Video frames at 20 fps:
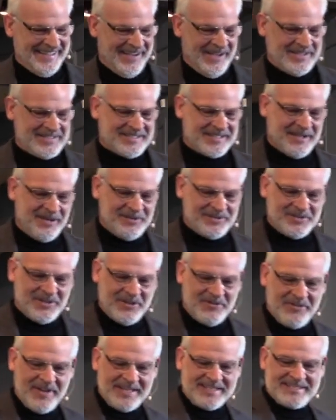Un euh, cyclone, c'est
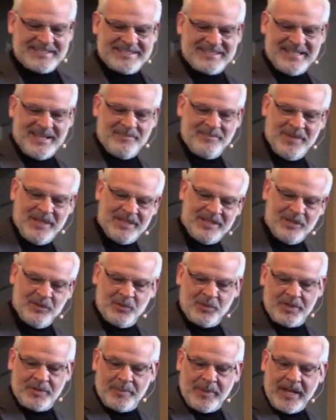un vaste système
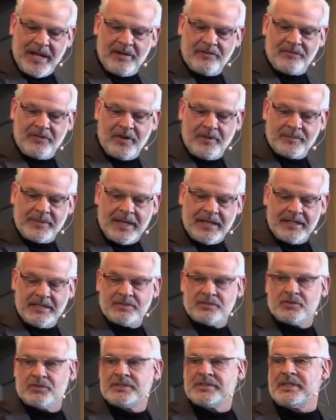météo qui prend forme dans
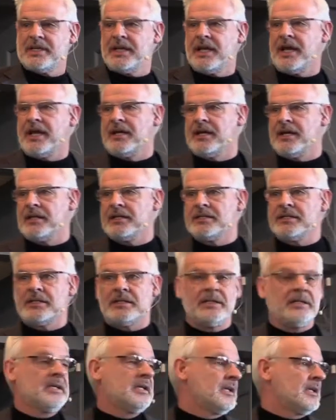les océans, hein,
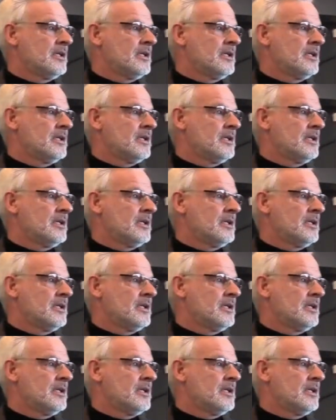qui,